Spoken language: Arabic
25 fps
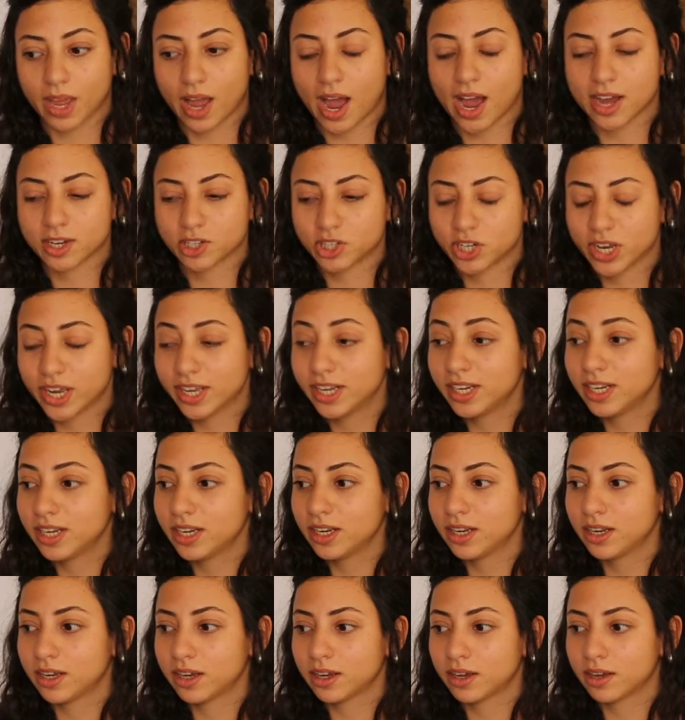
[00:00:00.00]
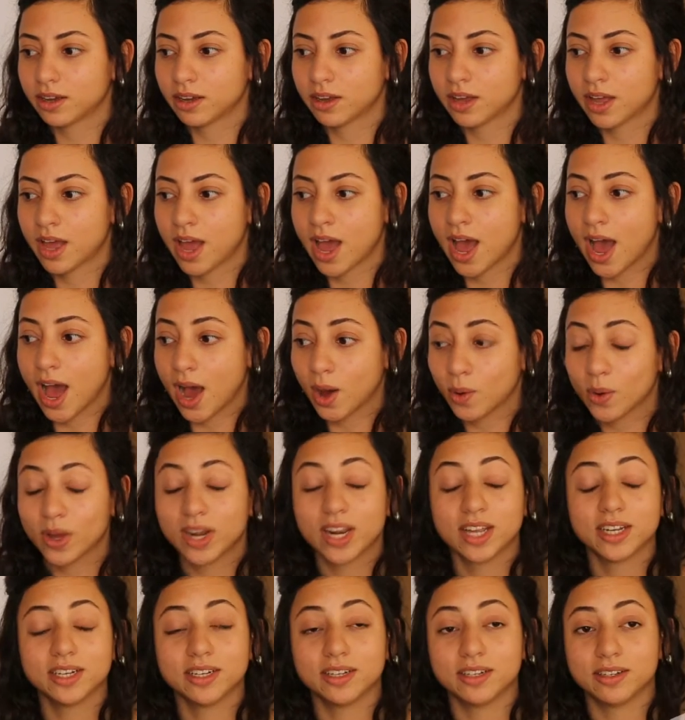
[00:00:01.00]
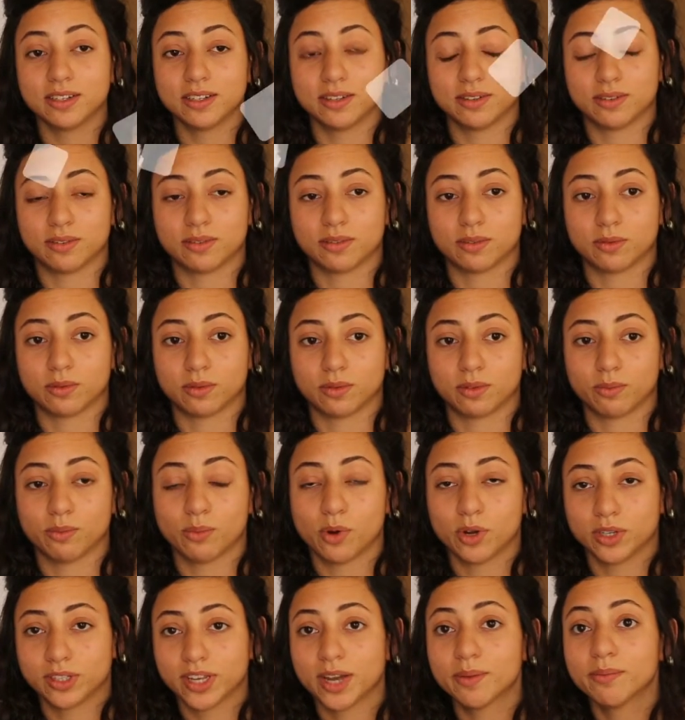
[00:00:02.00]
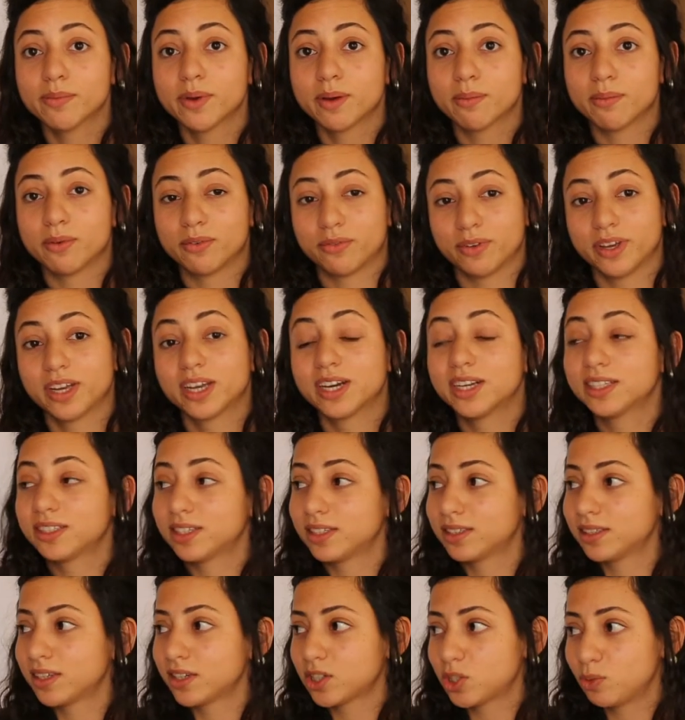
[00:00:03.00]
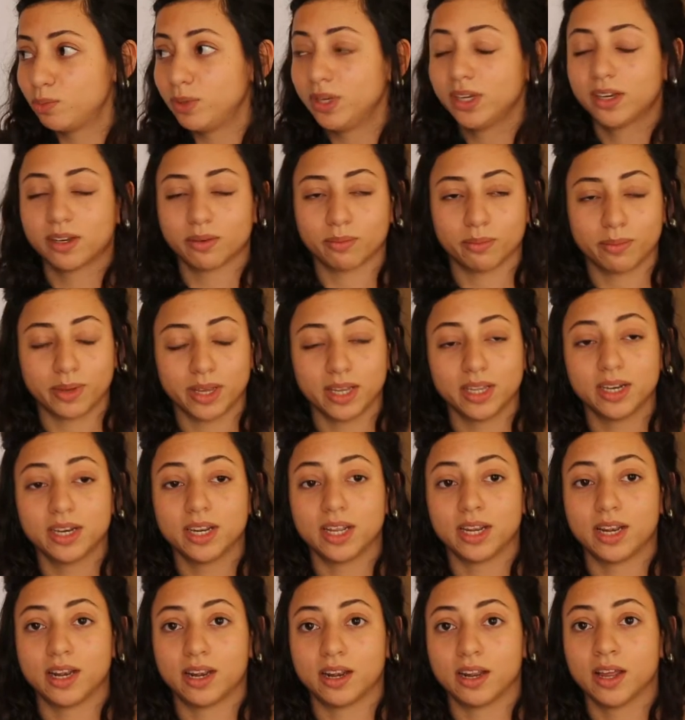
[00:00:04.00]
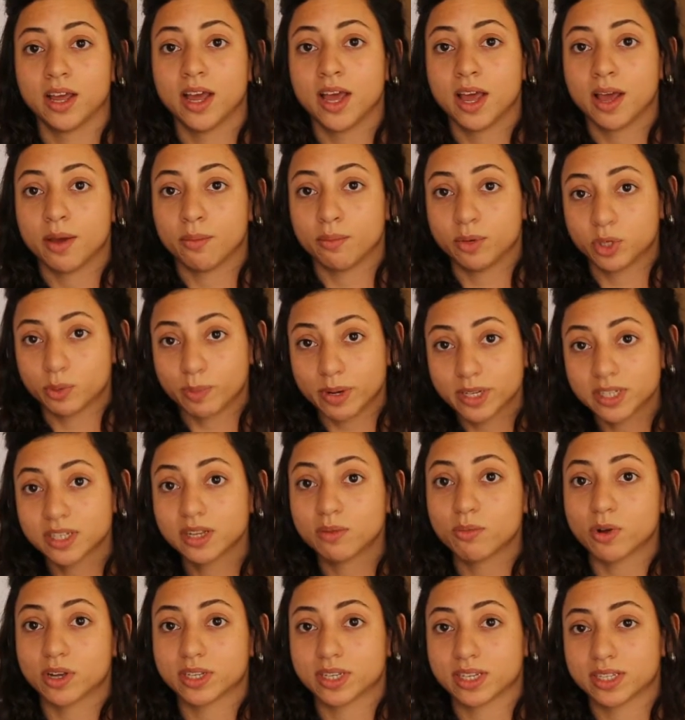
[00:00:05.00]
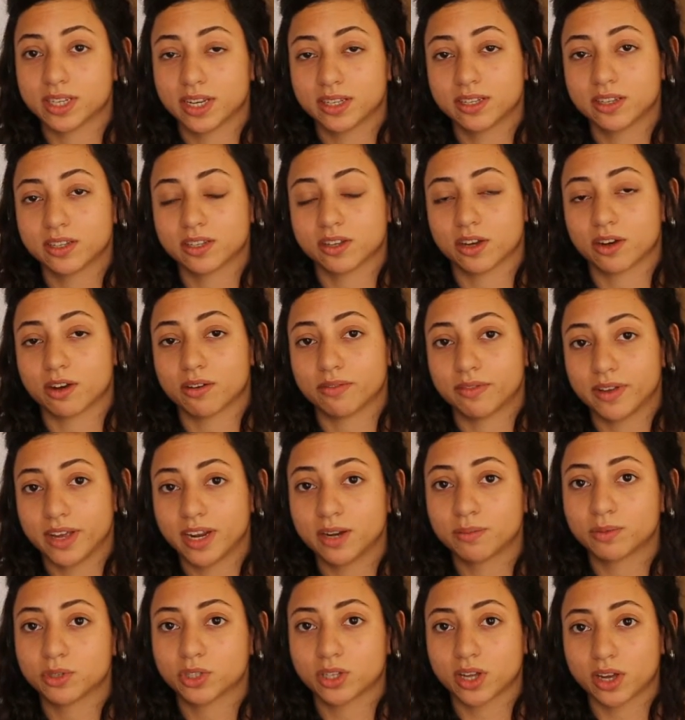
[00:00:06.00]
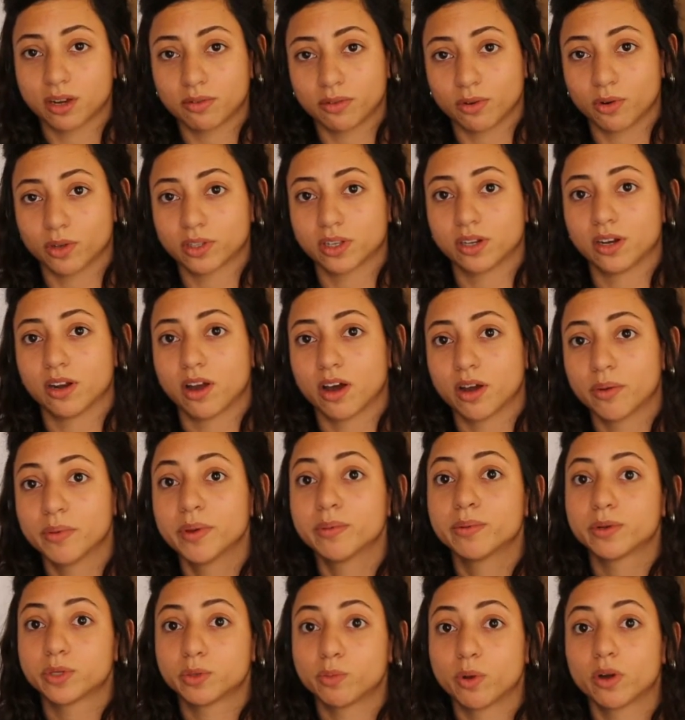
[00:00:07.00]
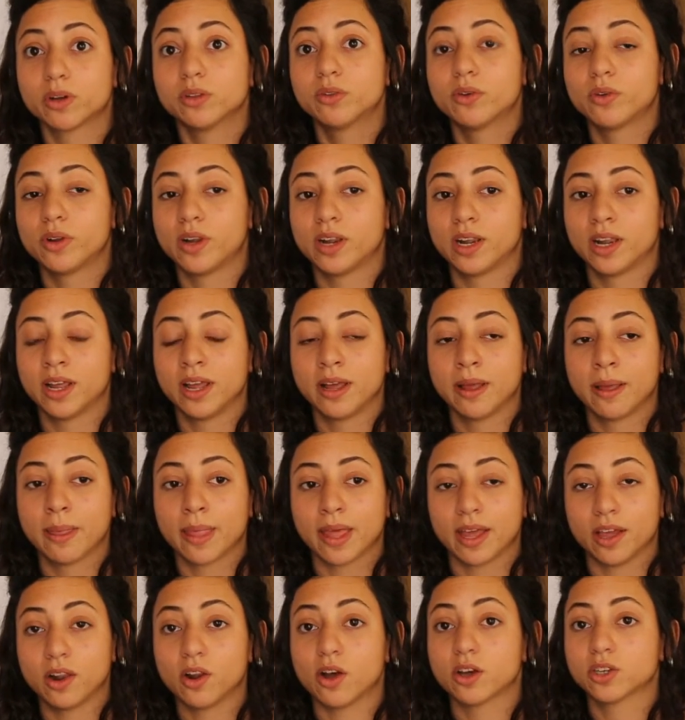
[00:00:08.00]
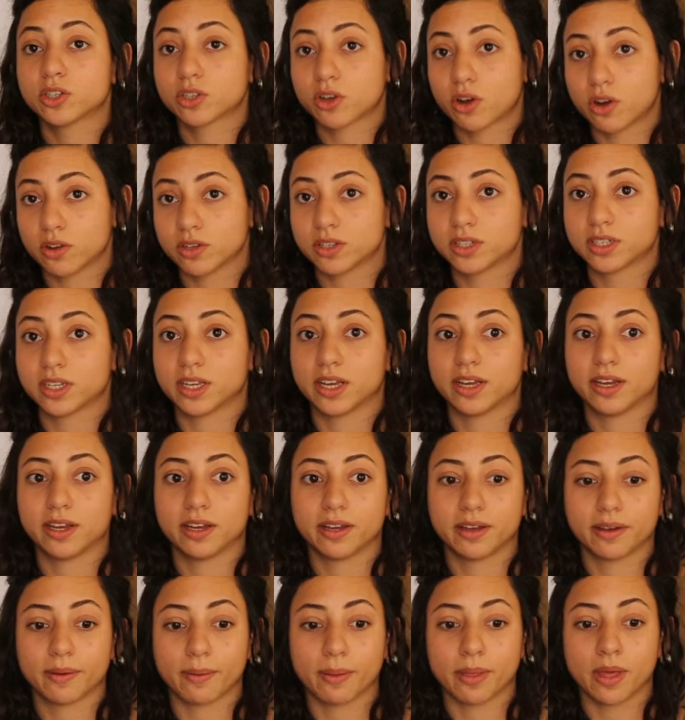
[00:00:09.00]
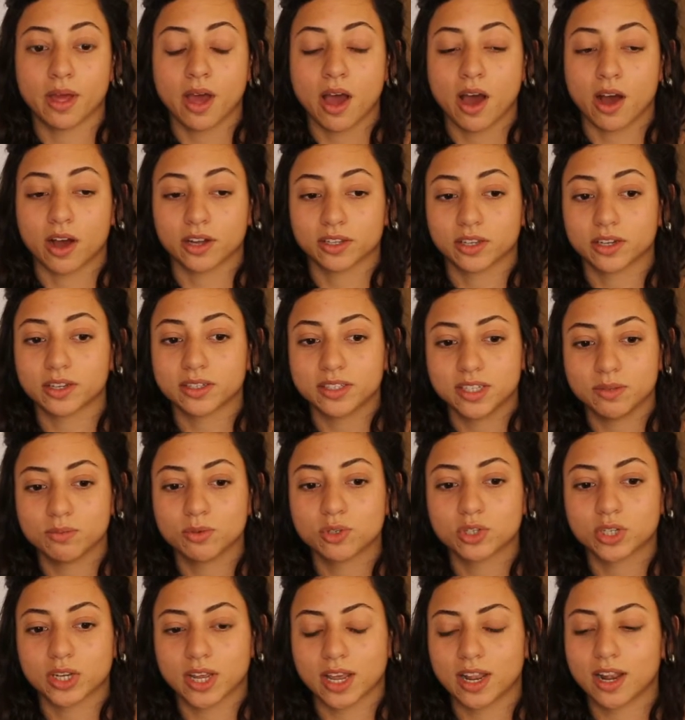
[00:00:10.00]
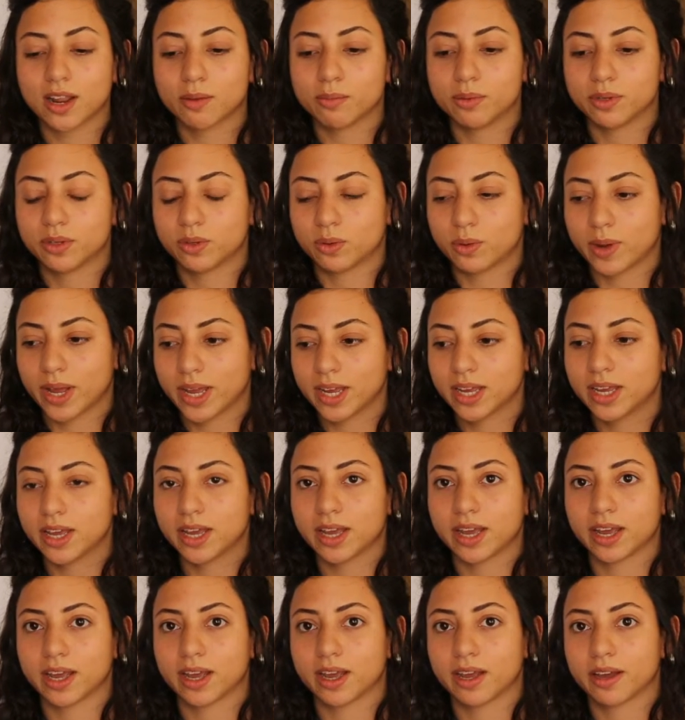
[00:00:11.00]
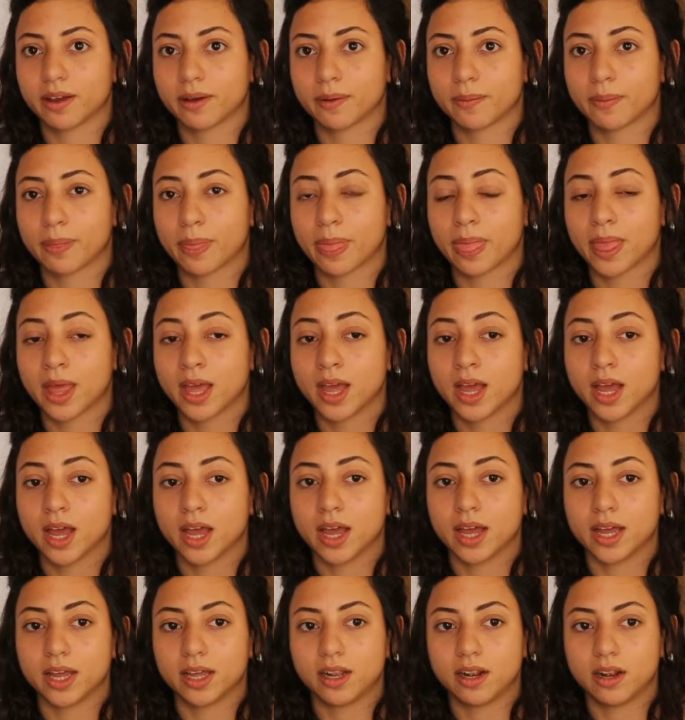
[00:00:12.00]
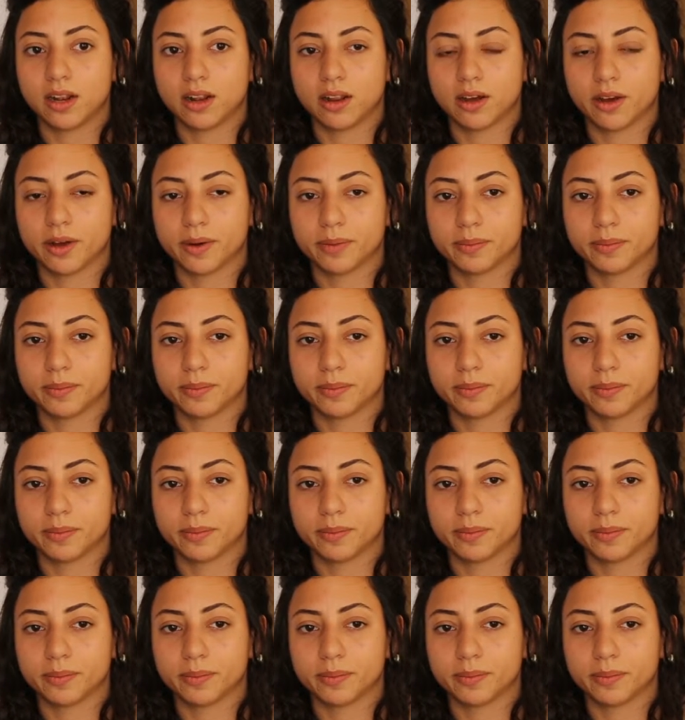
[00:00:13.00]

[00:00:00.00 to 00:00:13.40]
عشان أولا مهتمة بفكرة التشبيك بين مش بس المؤسسات الثقافية اللي بتشتغل في الوطن العربي بس برضو الأشخاص آه، أعتقد دي مشكلة بتواجه ال...